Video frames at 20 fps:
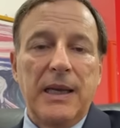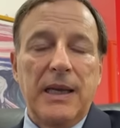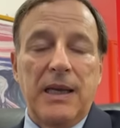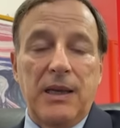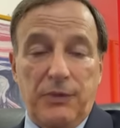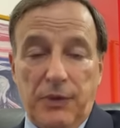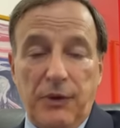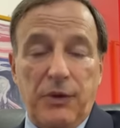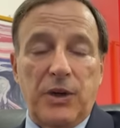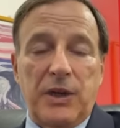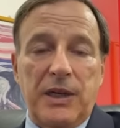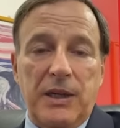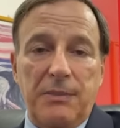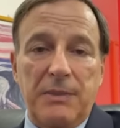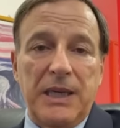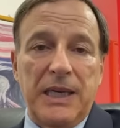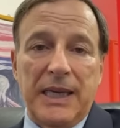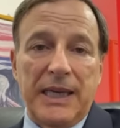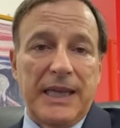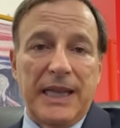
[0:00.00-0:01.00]
in favore del
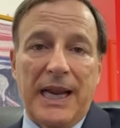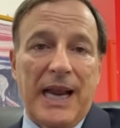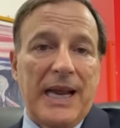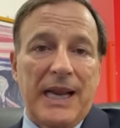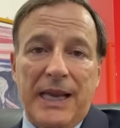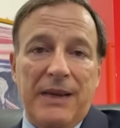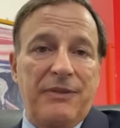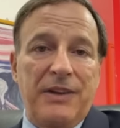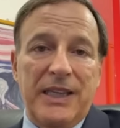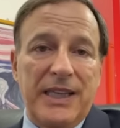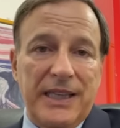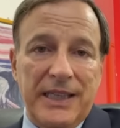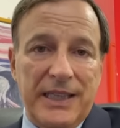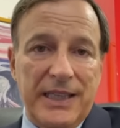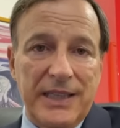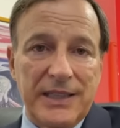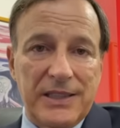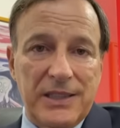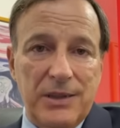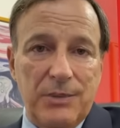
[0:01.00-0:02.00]
Milan era
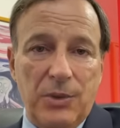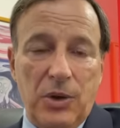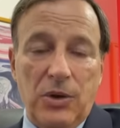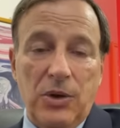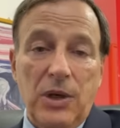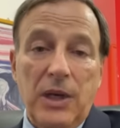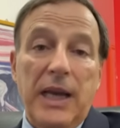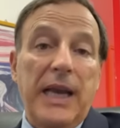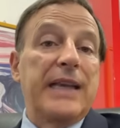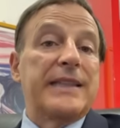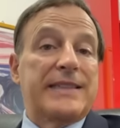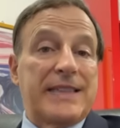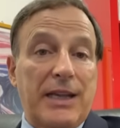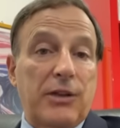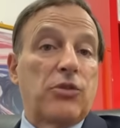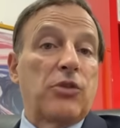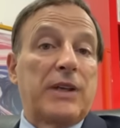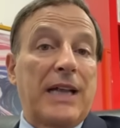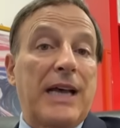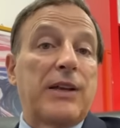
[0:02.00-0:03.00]
evidentissimo, è
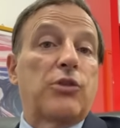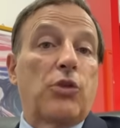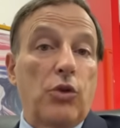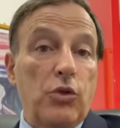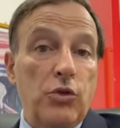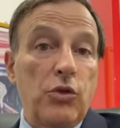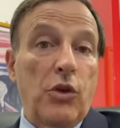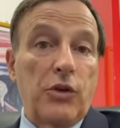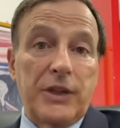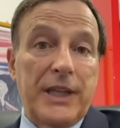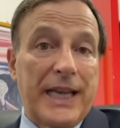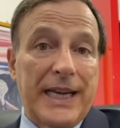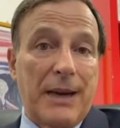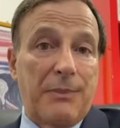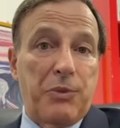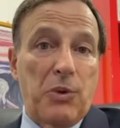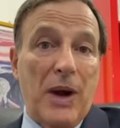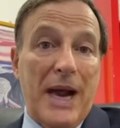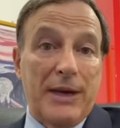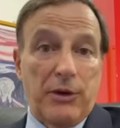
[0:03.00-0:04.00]
stato dato non da
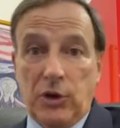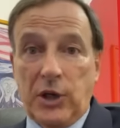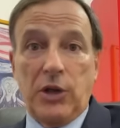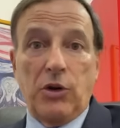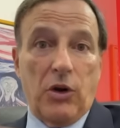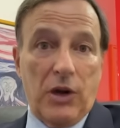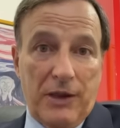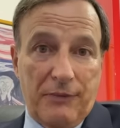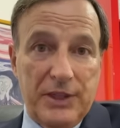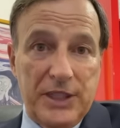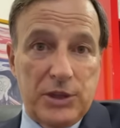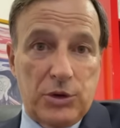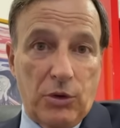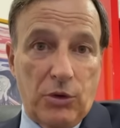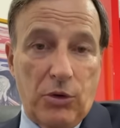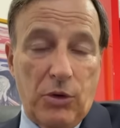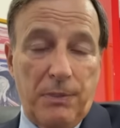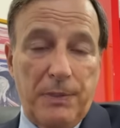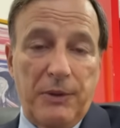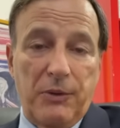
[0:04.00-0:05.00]
Rapuano che non l'ha visto
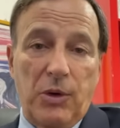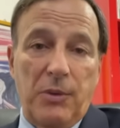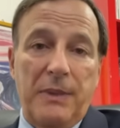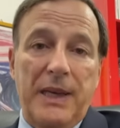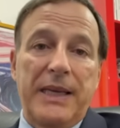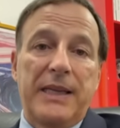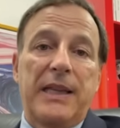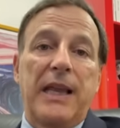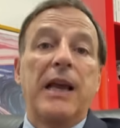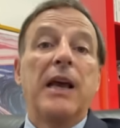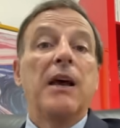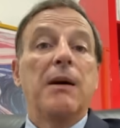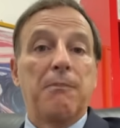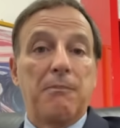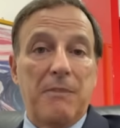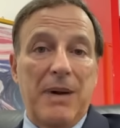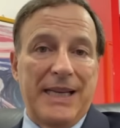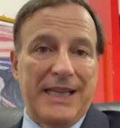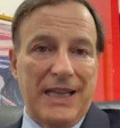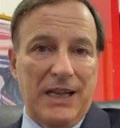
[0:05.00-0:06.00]
colpevolmente,
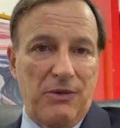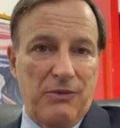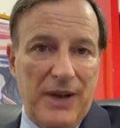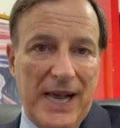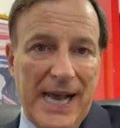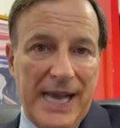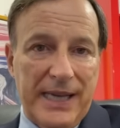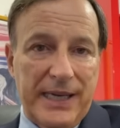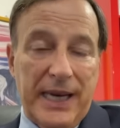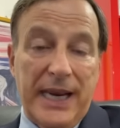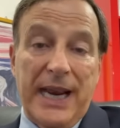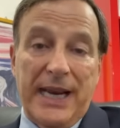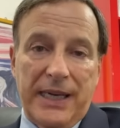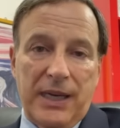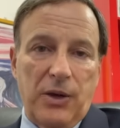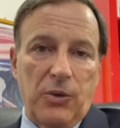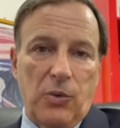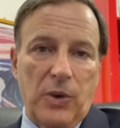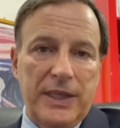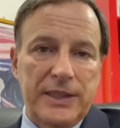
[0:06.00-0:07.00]
ma dal VAR e
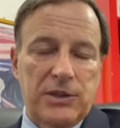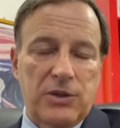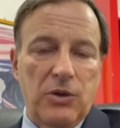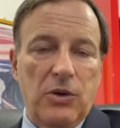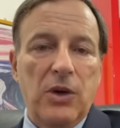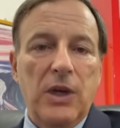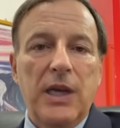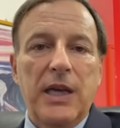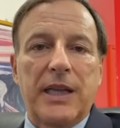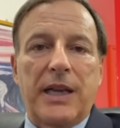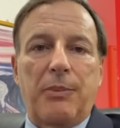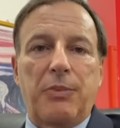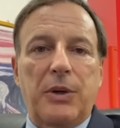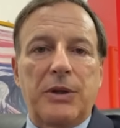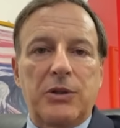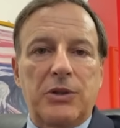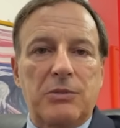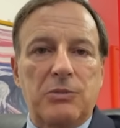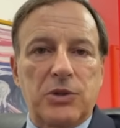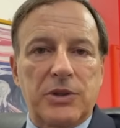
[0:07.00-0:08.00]
anche in questo
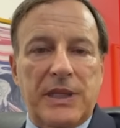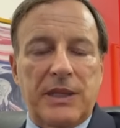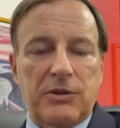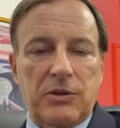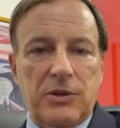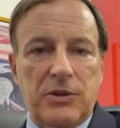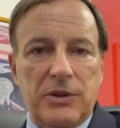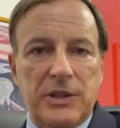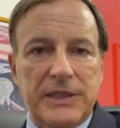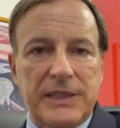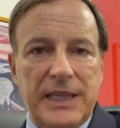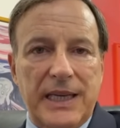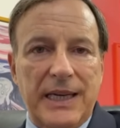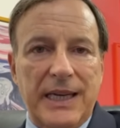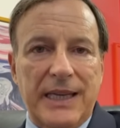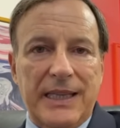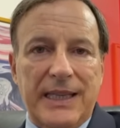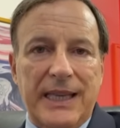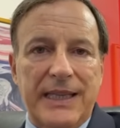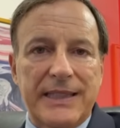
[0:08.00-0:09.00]
Rapuano ha dimostrato di non essere
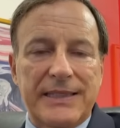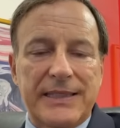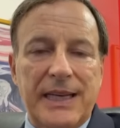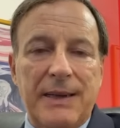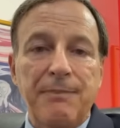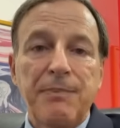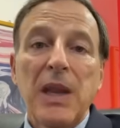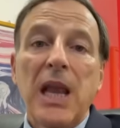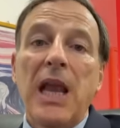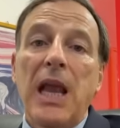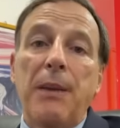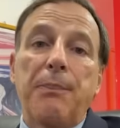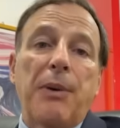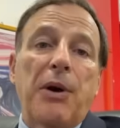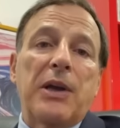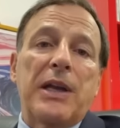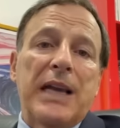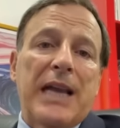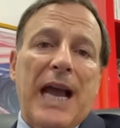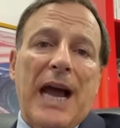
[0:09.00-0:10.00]
all'altezza e
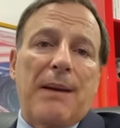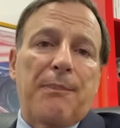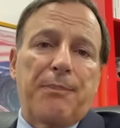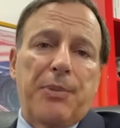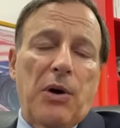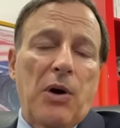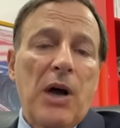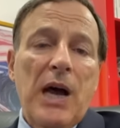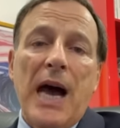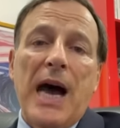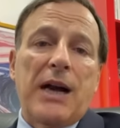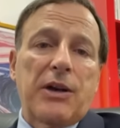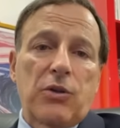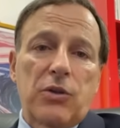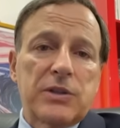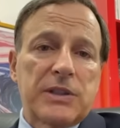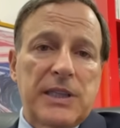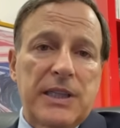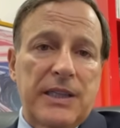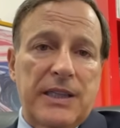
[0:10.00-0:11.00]
poi in campo ha
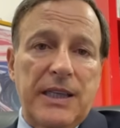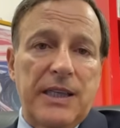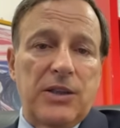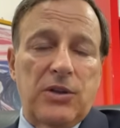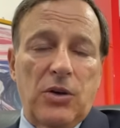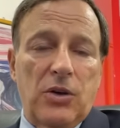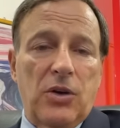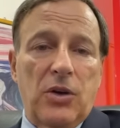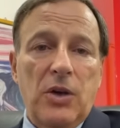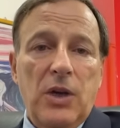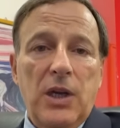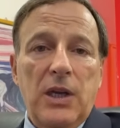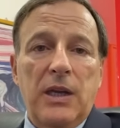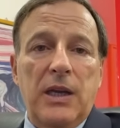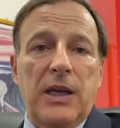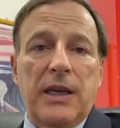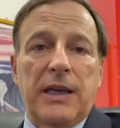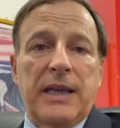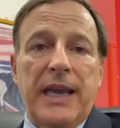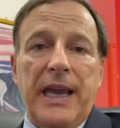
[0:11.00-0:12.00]
consentito
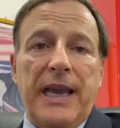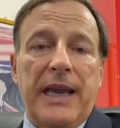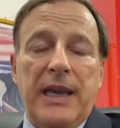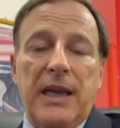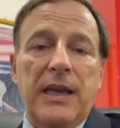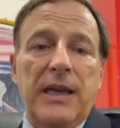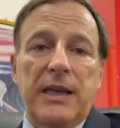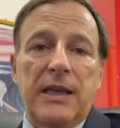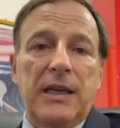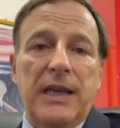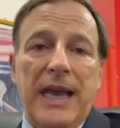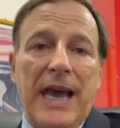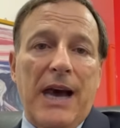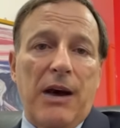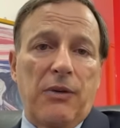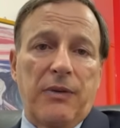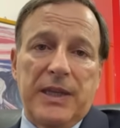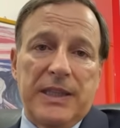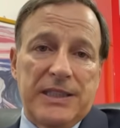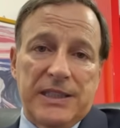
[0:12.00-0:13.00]
eh, che eh,
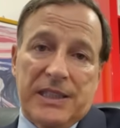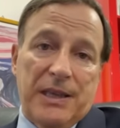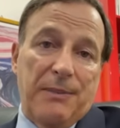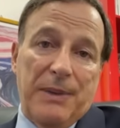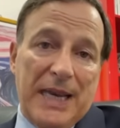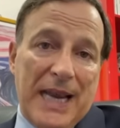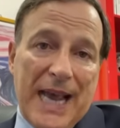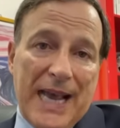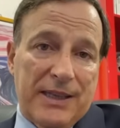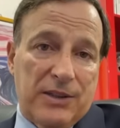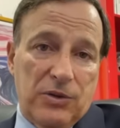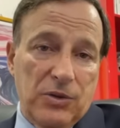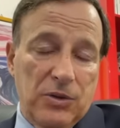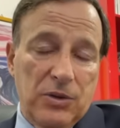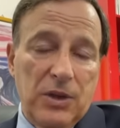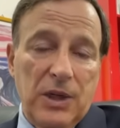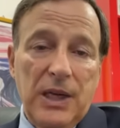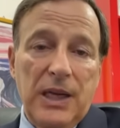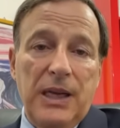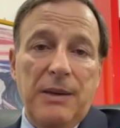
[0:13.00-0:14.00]
Leao venisse
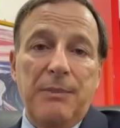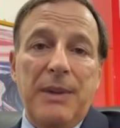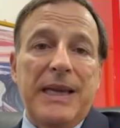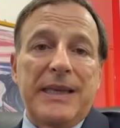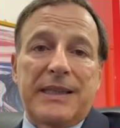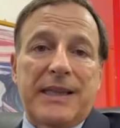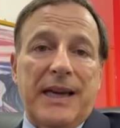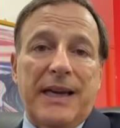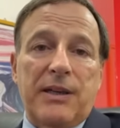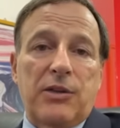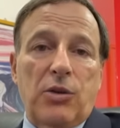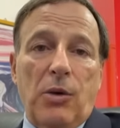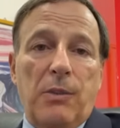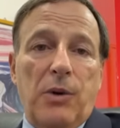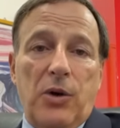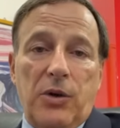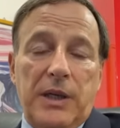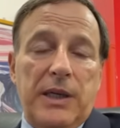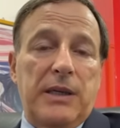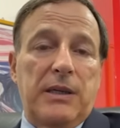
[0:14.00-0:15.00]
menato, mentre
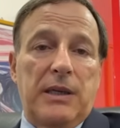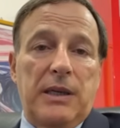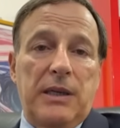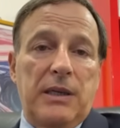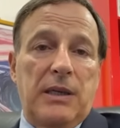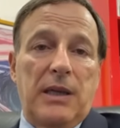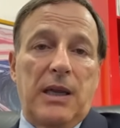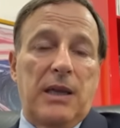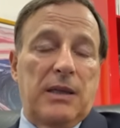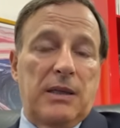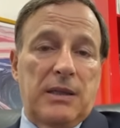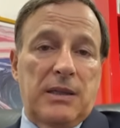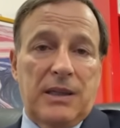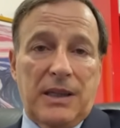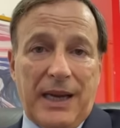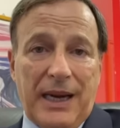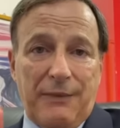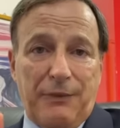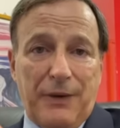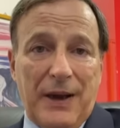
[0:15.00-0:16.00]
Tomori in
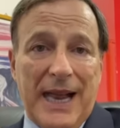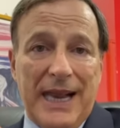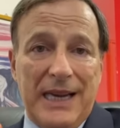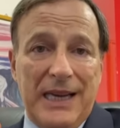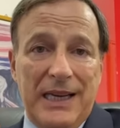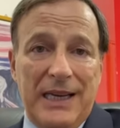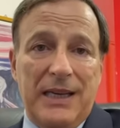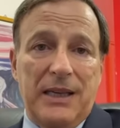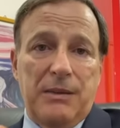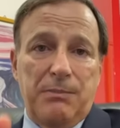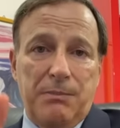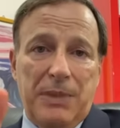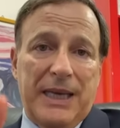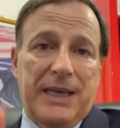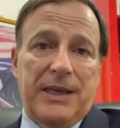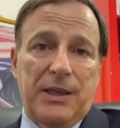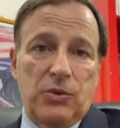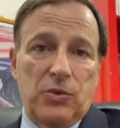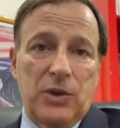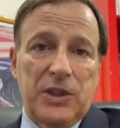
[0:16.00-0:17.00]
tre falli,
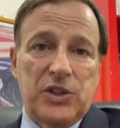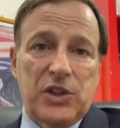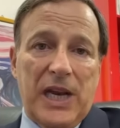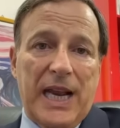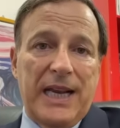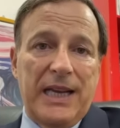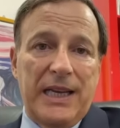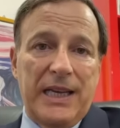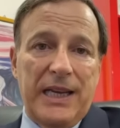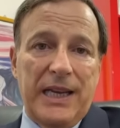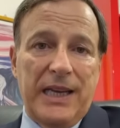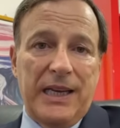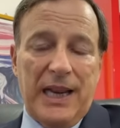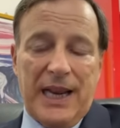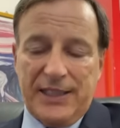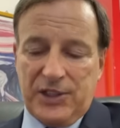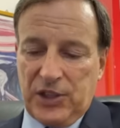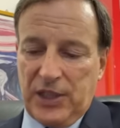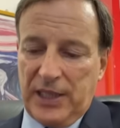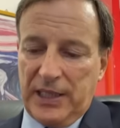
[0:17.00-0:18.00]
becca due gialli e
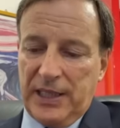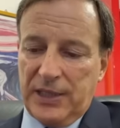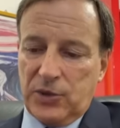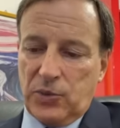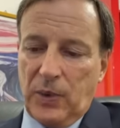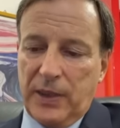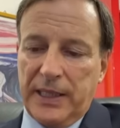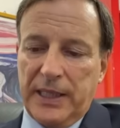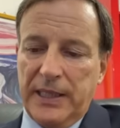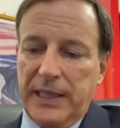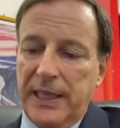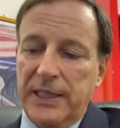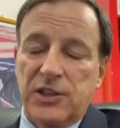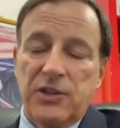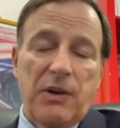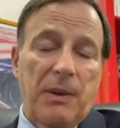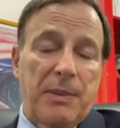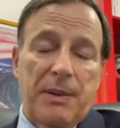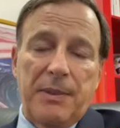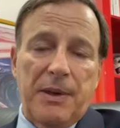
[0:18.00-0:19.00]
lascia la squadra in dieci.
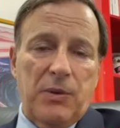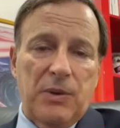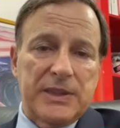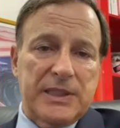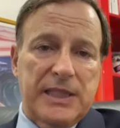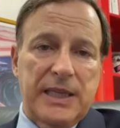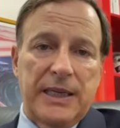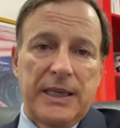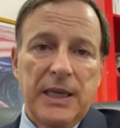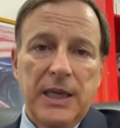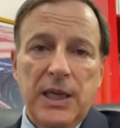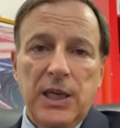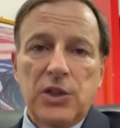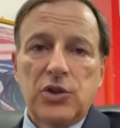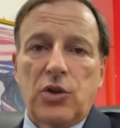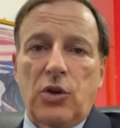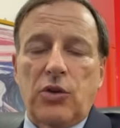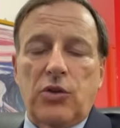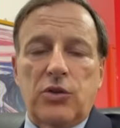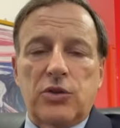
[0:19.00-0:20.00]
Vabbè, ma queste
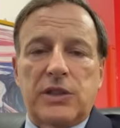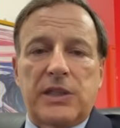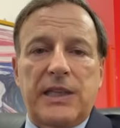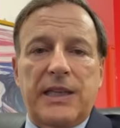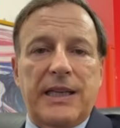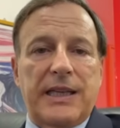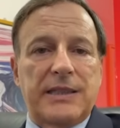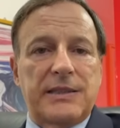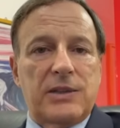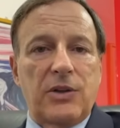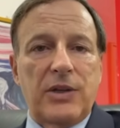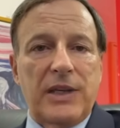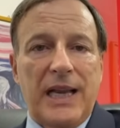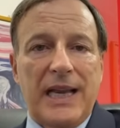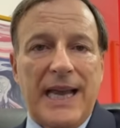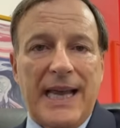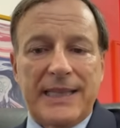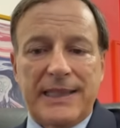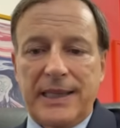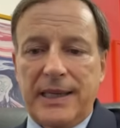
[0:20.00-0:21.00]
sono considerazioni a
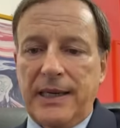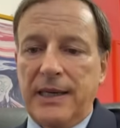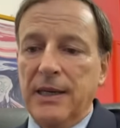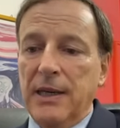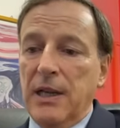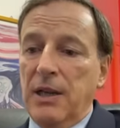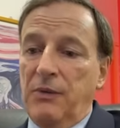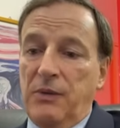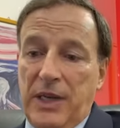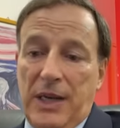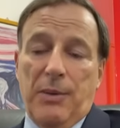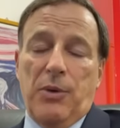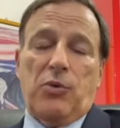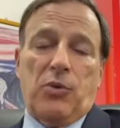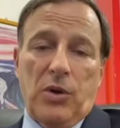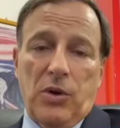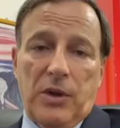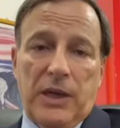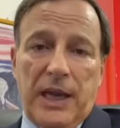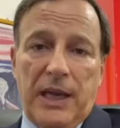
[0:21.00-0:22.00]
latere sempre. Vediamo
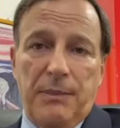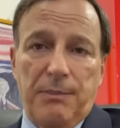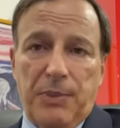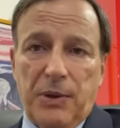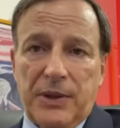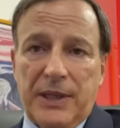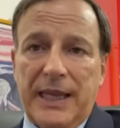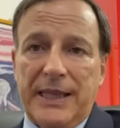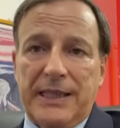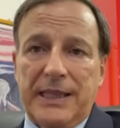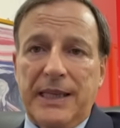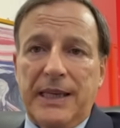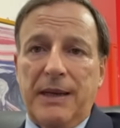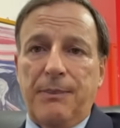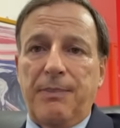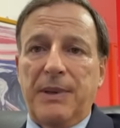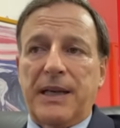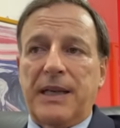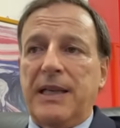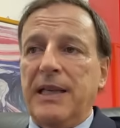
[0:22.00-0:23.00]
quello che è importante della
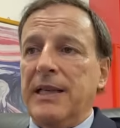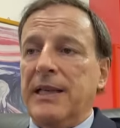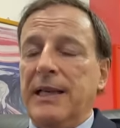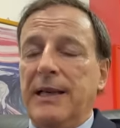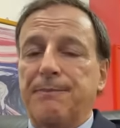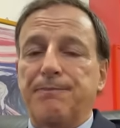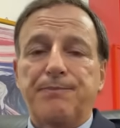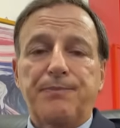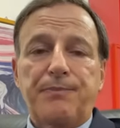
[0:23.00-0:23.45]
partita.